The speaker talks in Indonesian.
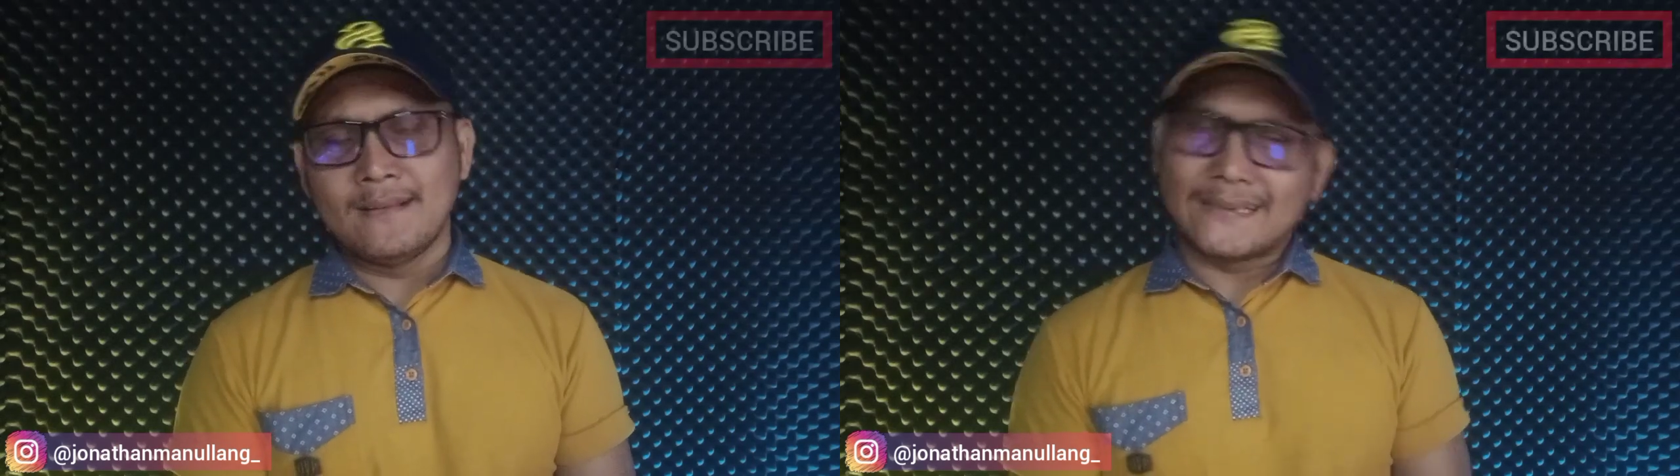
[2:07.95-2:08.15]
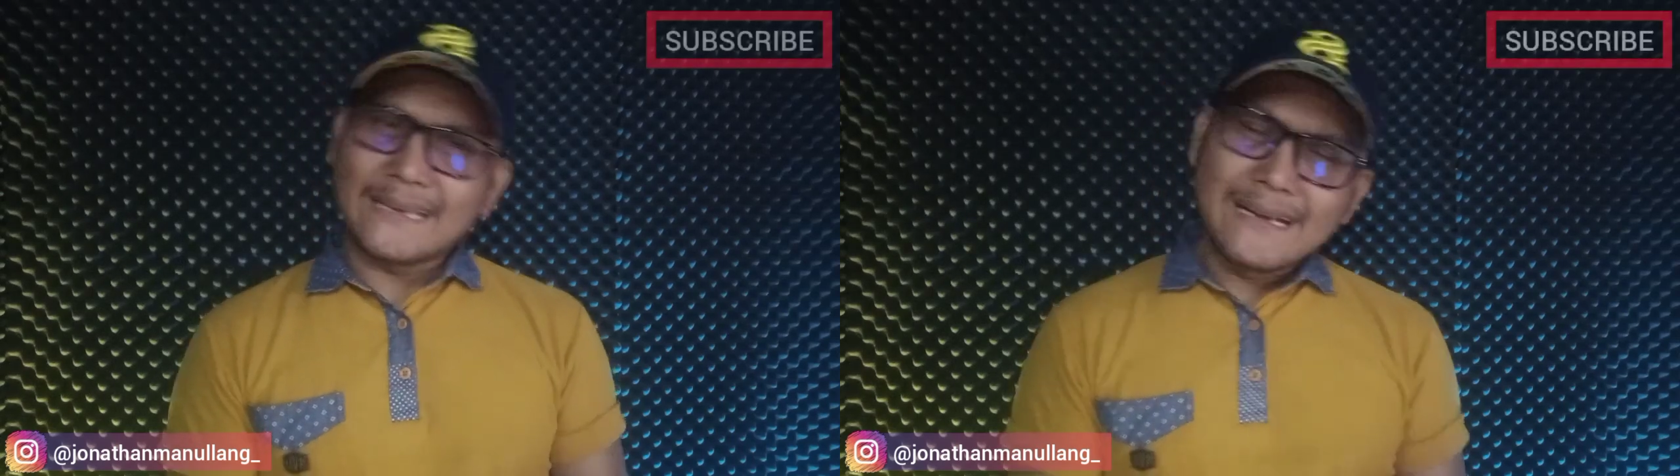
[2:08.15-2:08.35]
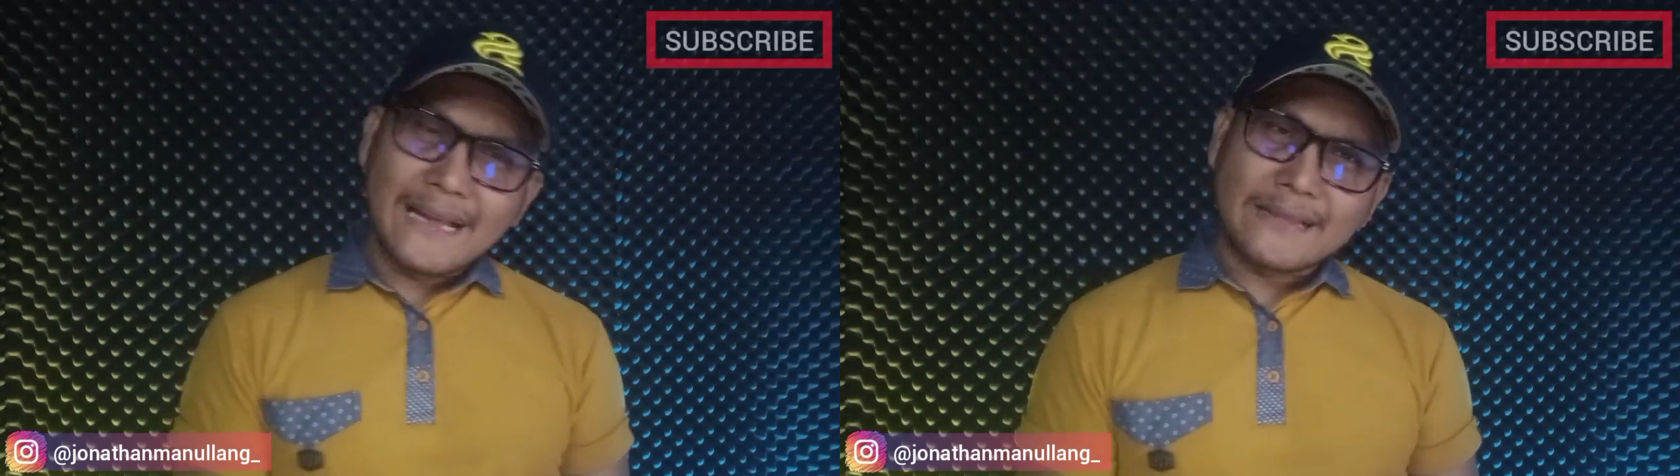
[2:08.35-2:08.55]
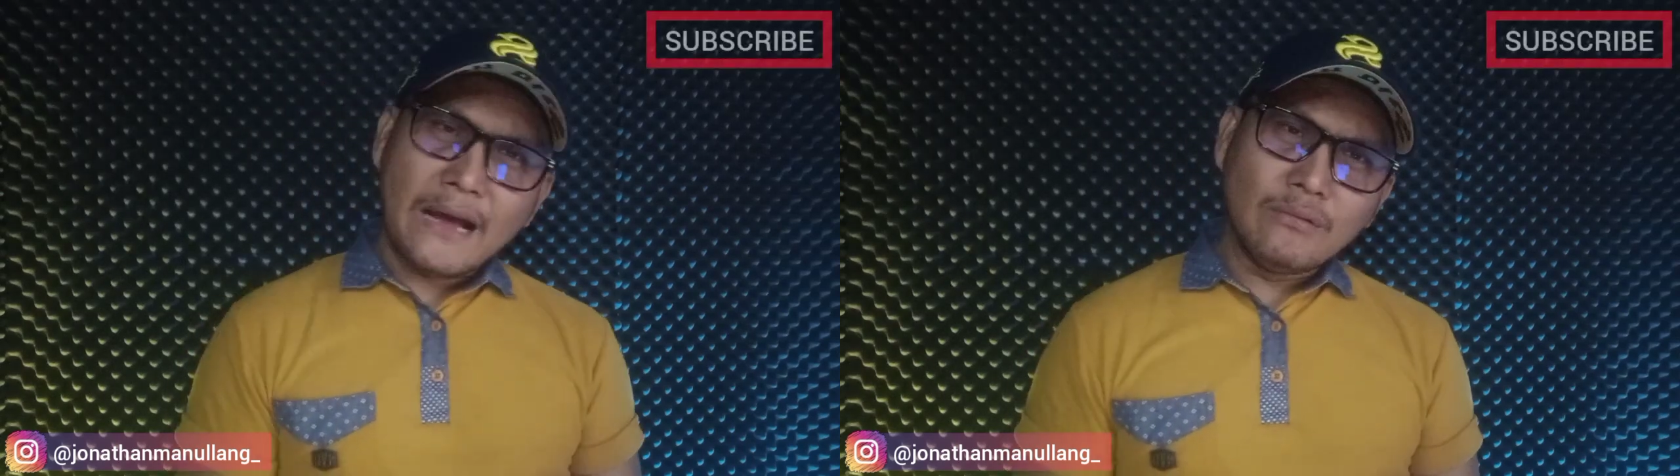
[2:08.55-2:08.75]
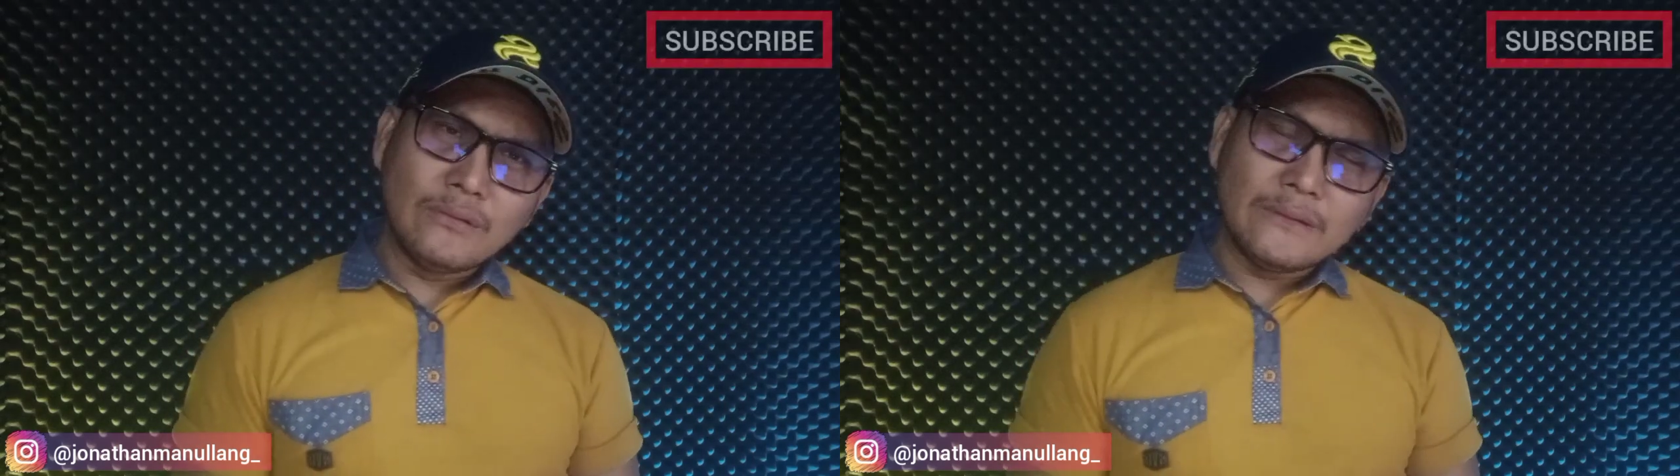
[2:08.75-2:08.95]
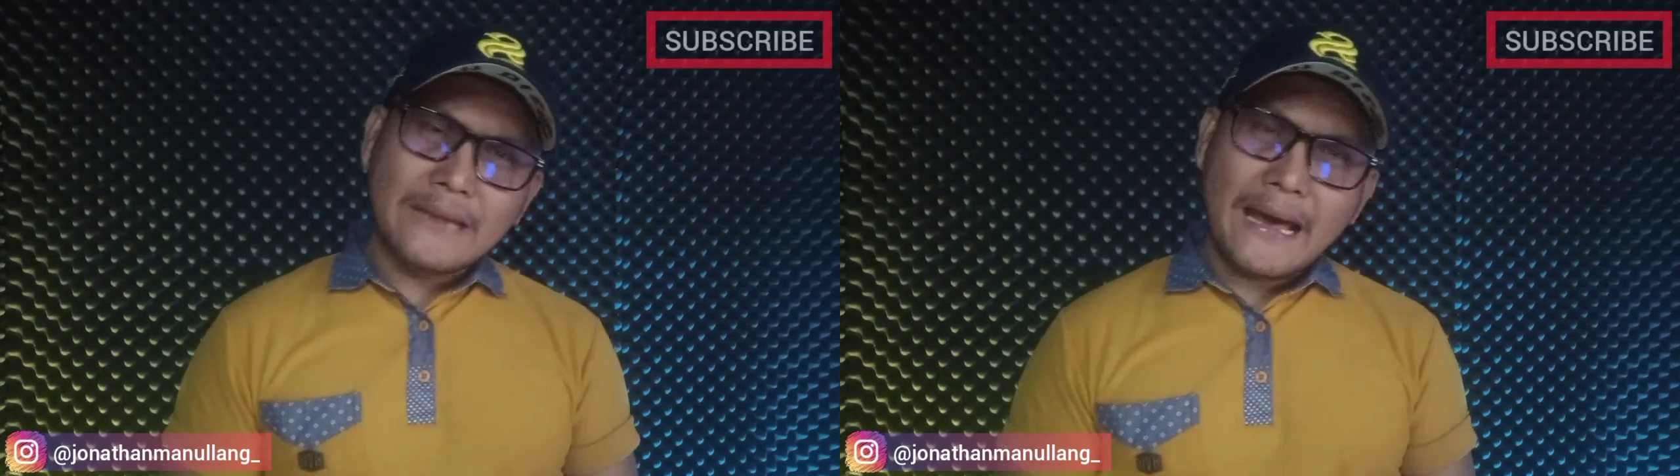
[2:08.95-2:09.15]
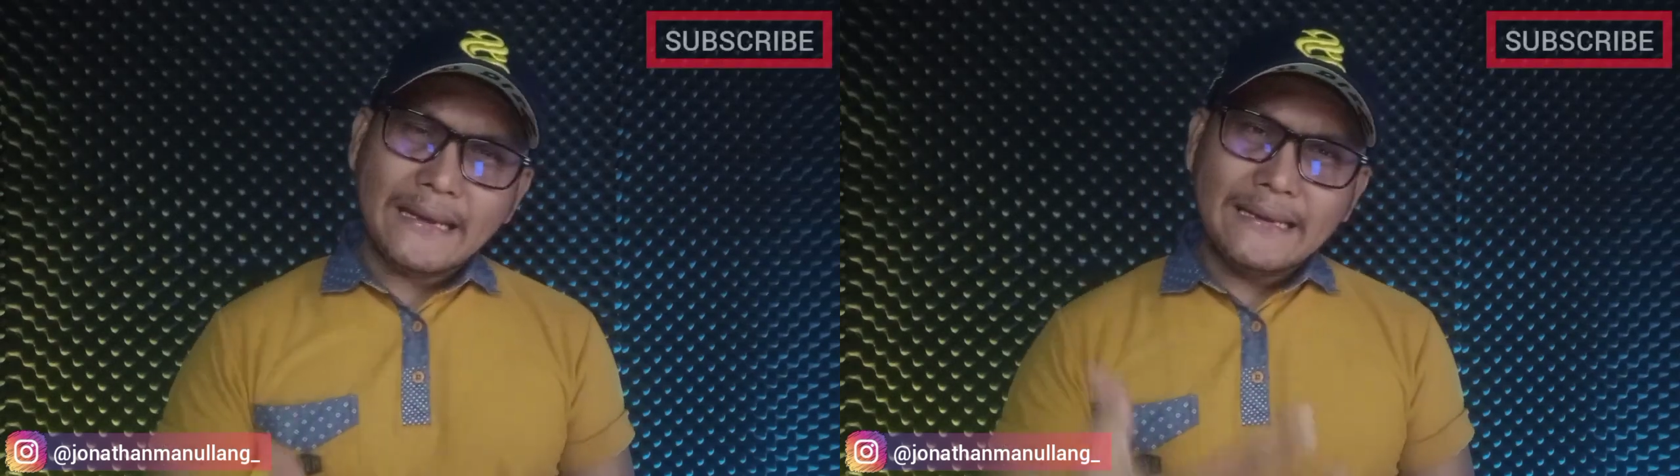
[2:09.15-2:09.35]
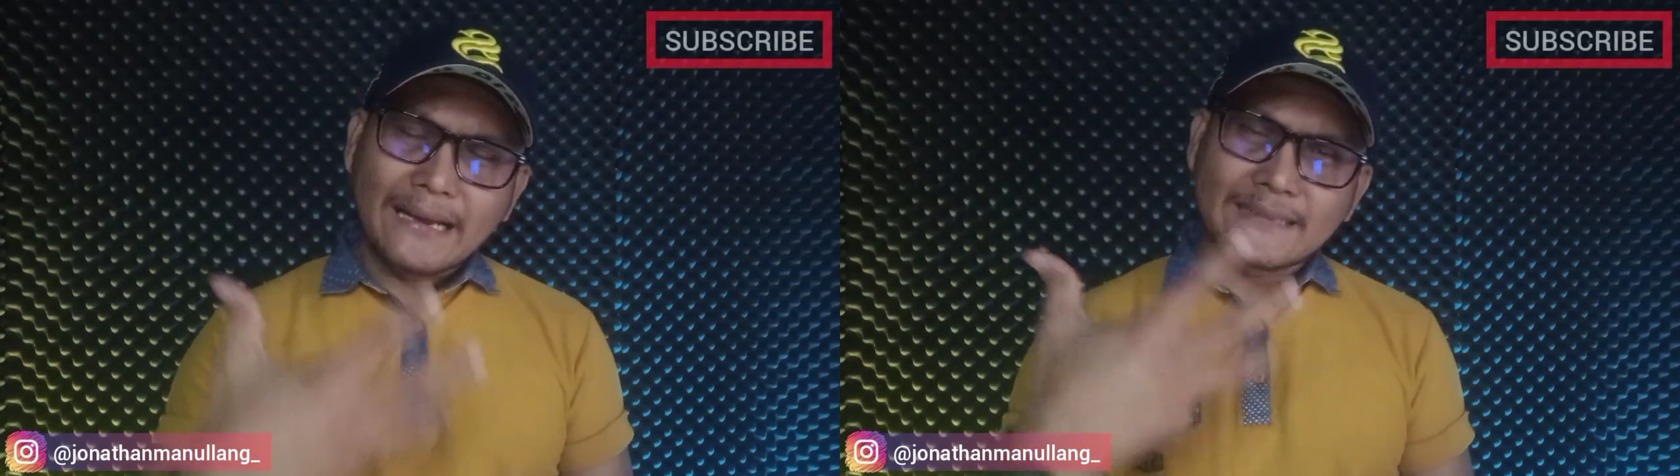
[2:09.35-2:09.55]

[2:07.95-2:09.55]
Nah saya nggak tahu dari yang